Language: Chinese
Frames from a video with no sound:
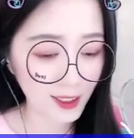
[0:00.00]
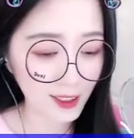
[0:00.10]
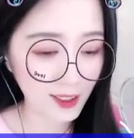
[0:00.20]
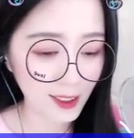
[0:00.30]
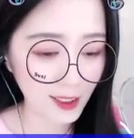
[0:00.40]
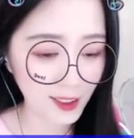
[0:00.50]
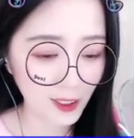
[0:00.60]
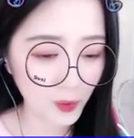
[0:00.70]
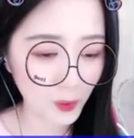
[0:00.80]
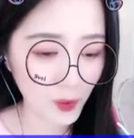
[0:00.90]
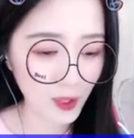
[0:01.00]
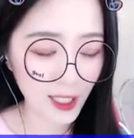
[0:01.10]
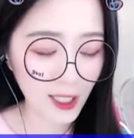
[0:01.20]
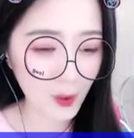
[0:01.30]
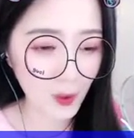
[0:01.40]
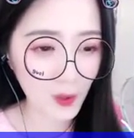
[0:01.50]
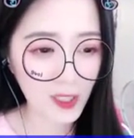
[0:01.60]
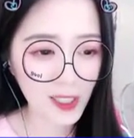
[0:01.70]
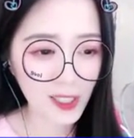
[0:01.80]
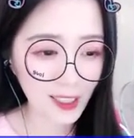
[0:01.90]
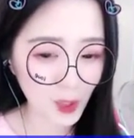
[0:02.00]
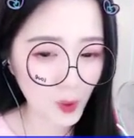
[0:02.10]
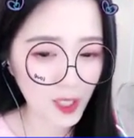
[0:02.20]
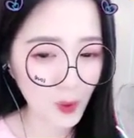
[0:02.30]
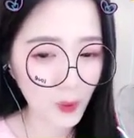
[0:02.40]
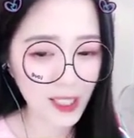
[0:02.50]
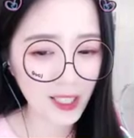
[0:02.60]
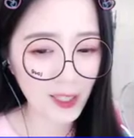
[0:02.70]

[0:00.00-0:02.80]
F M 出品的《一夜皇妃》，